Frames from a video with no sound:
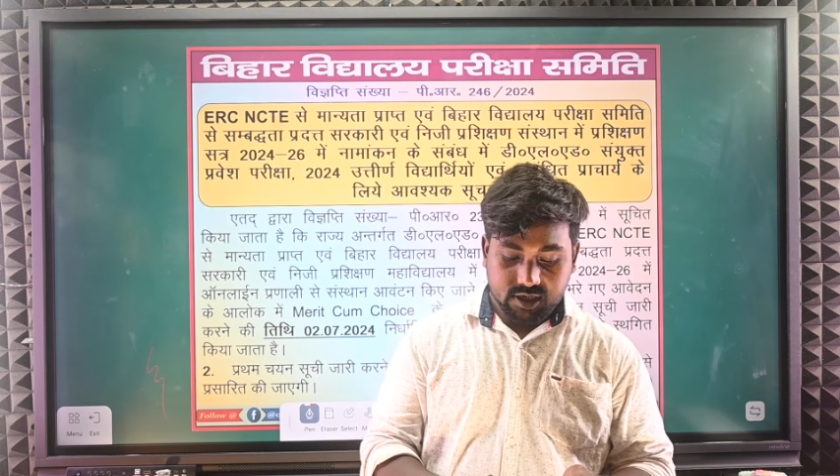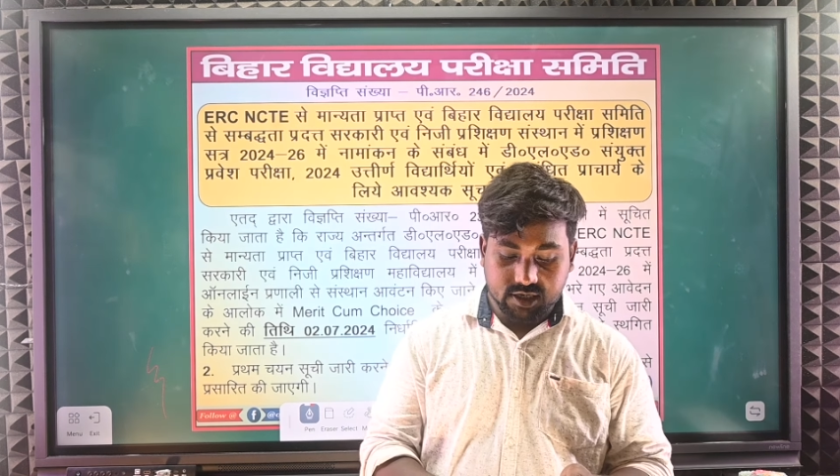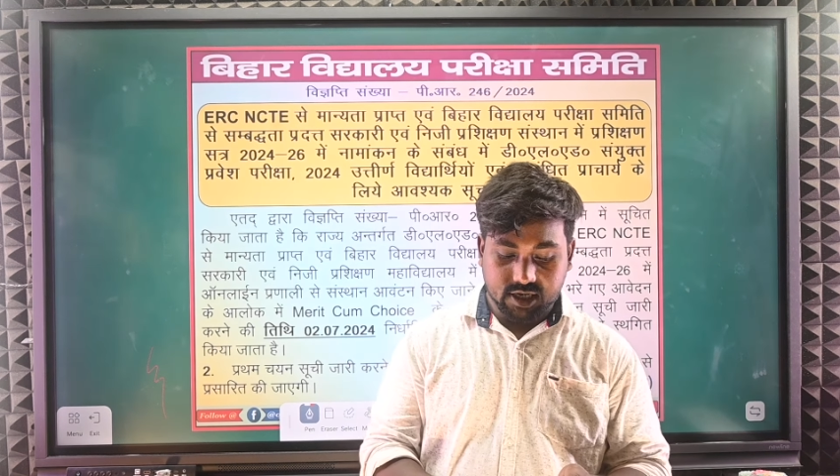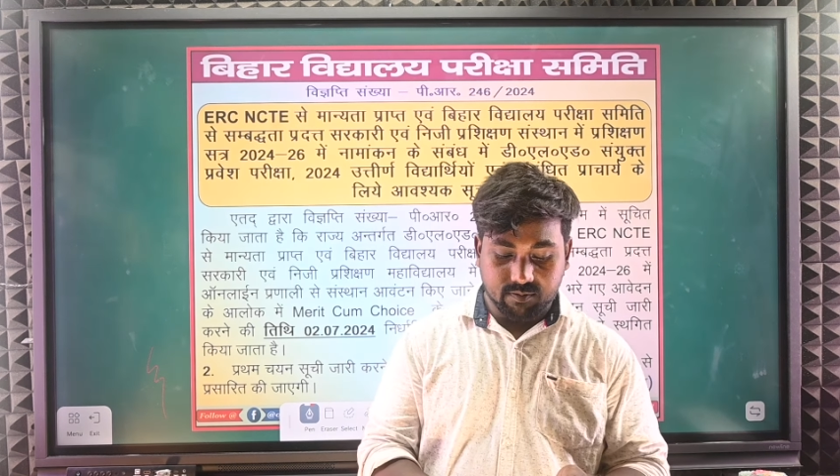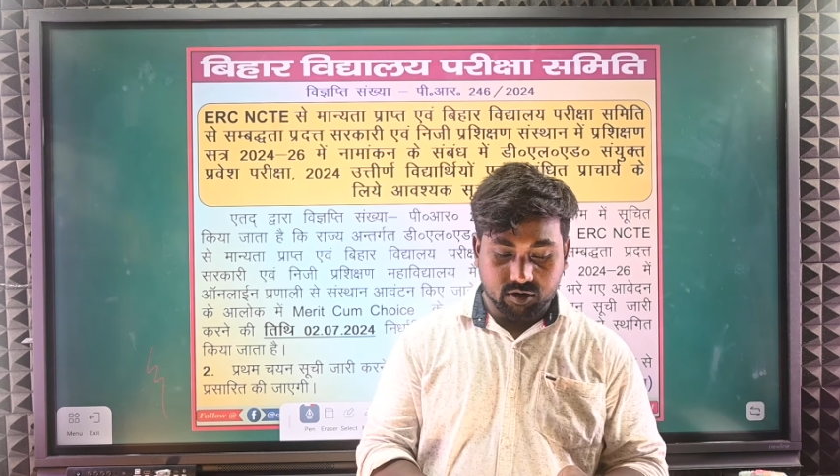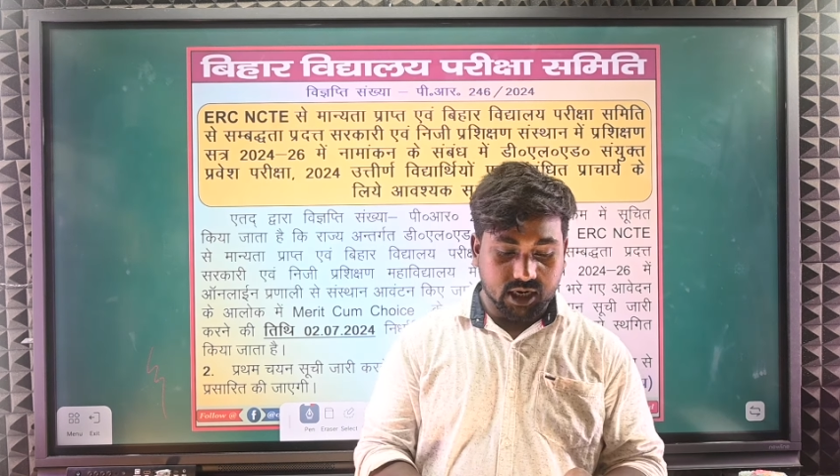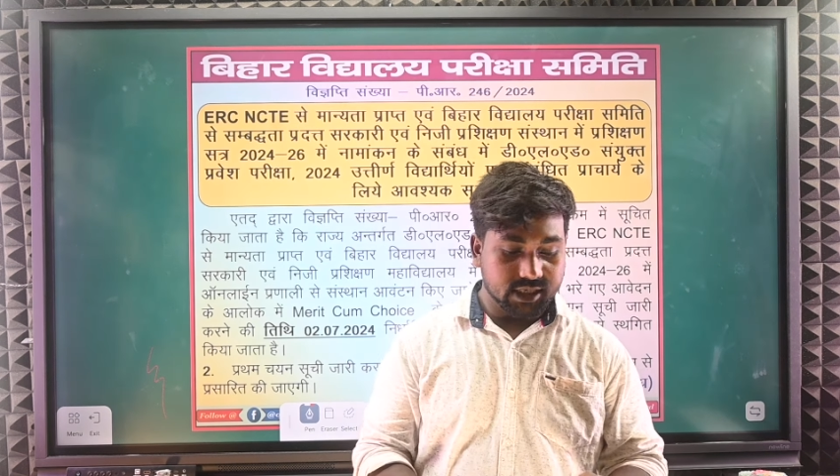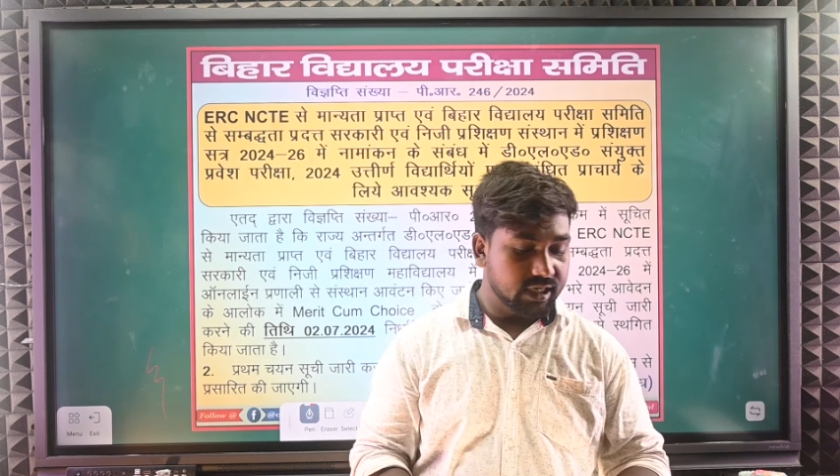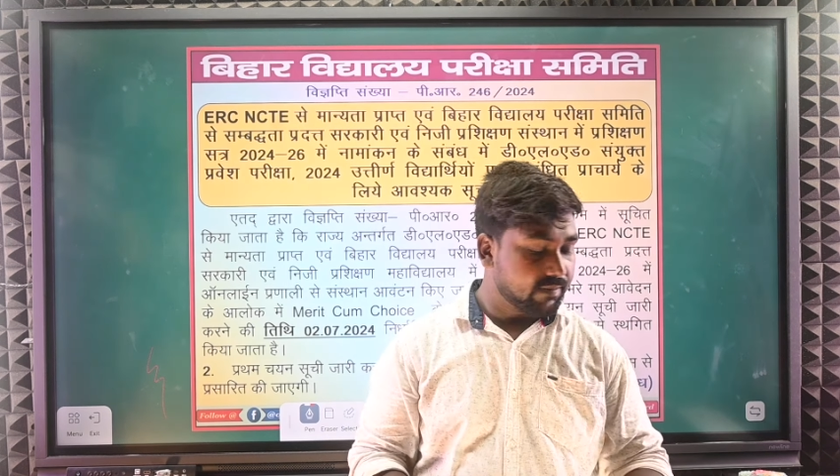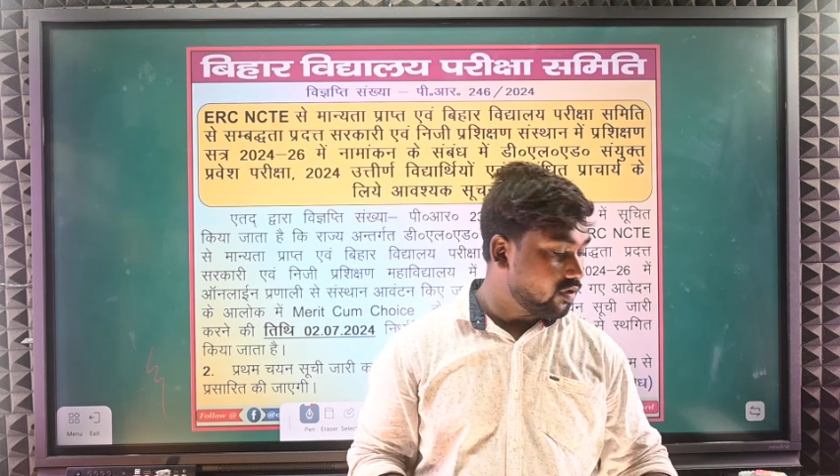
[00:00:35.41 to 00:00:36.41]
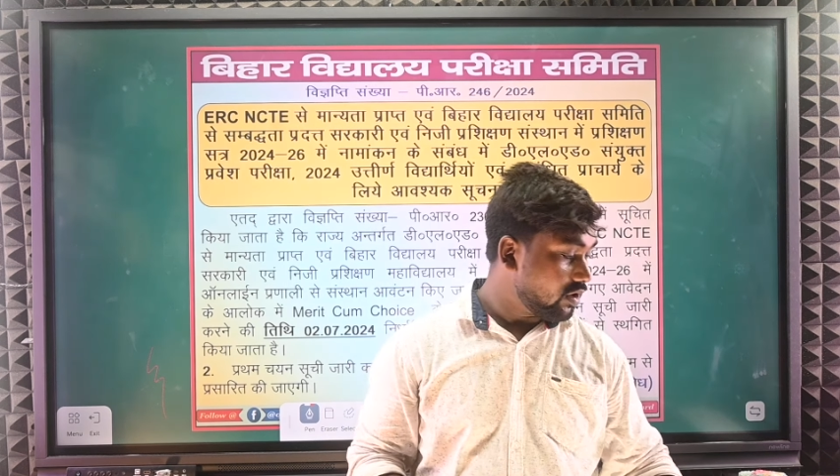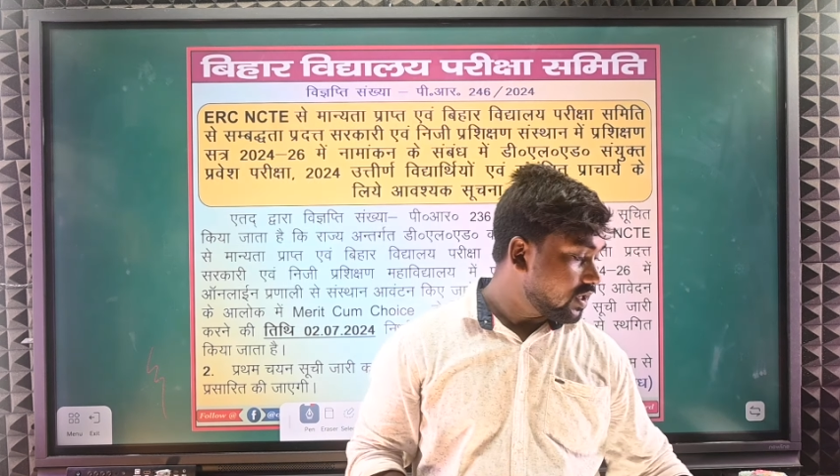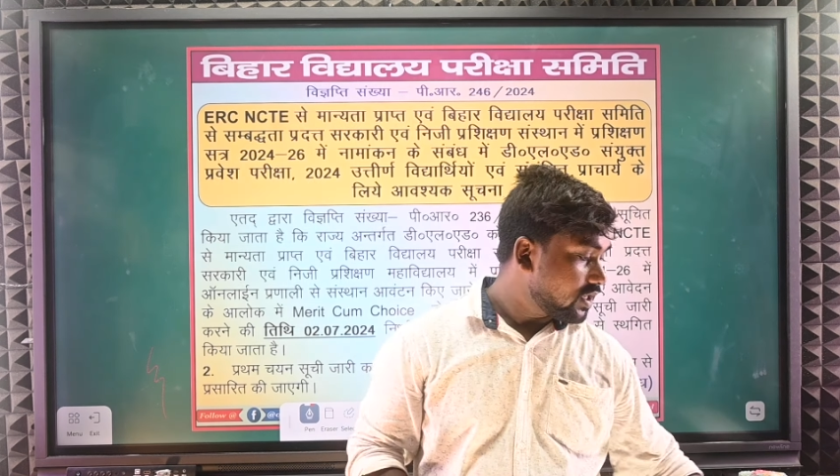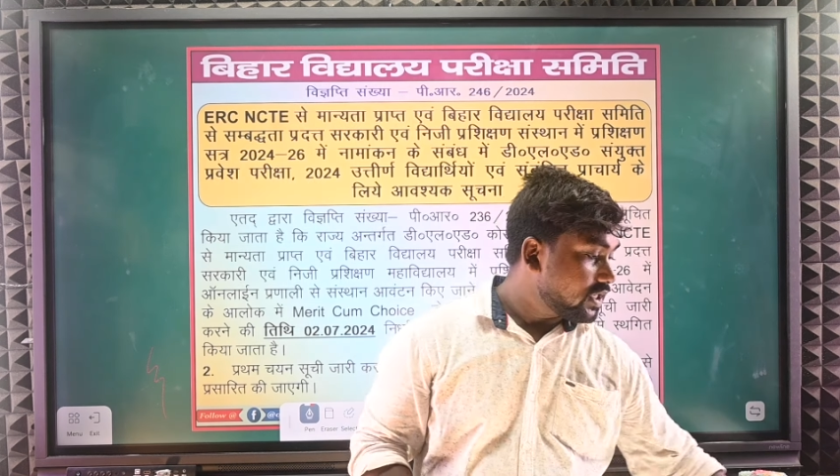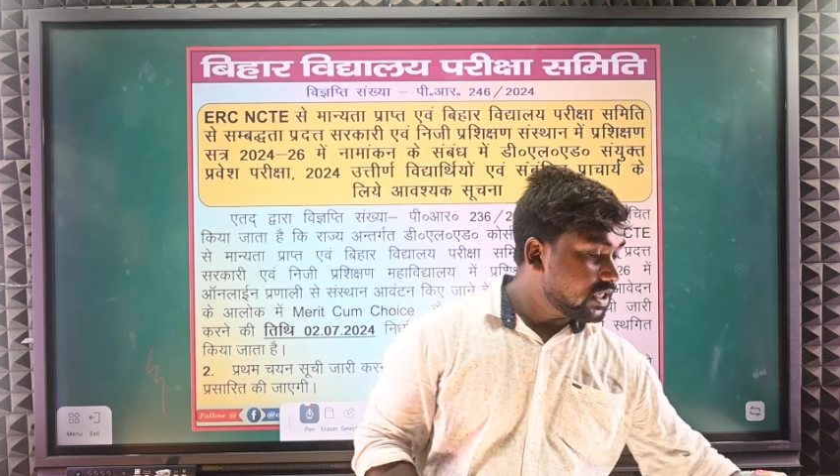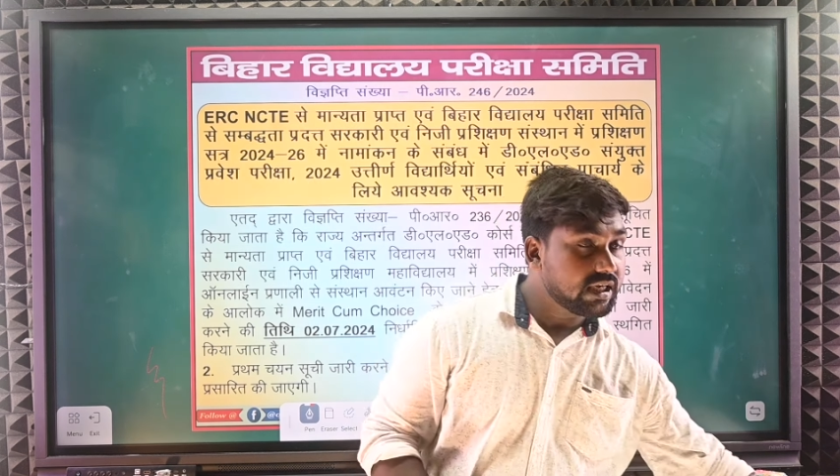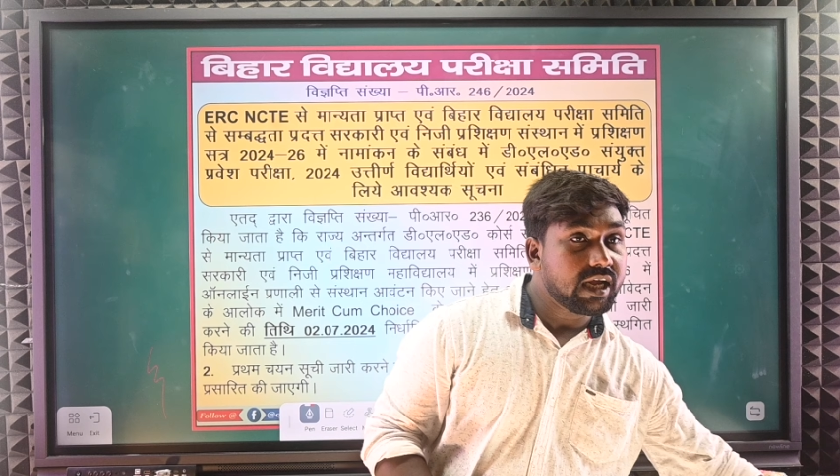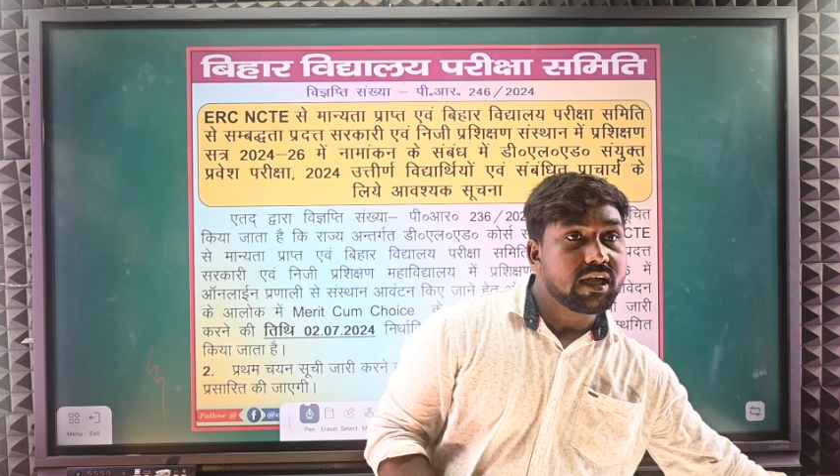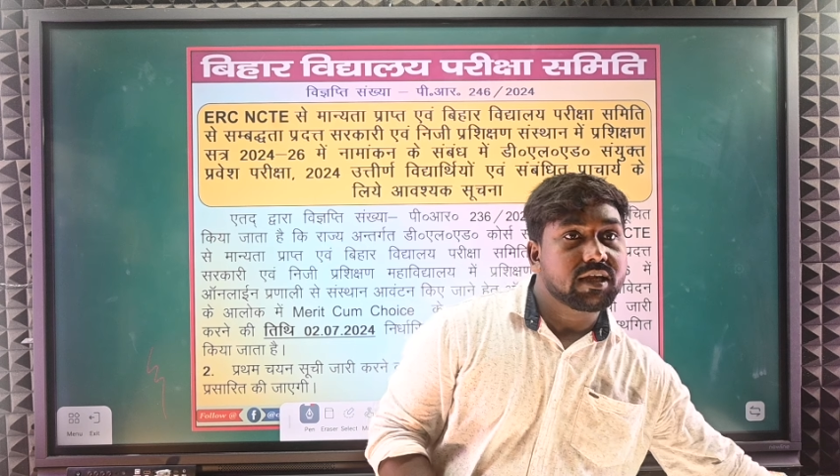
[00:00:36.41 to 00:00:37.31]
इसे हम लोग कैसे हम लोग इसे